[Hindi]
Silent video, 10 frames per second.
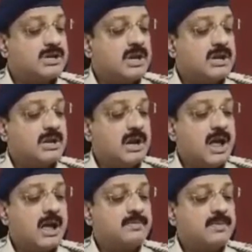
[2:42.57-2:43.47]
नेशनल
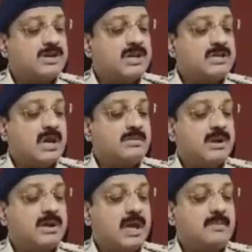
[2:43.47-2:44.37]
क्राइम नेशनल
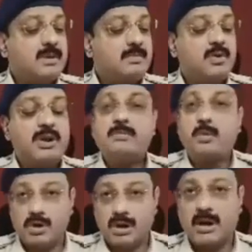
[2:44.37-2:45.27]
साइबर क्राइम
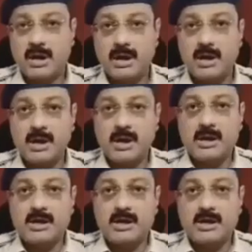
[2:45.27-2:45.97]
रिपोर्टिंग पोर्टल है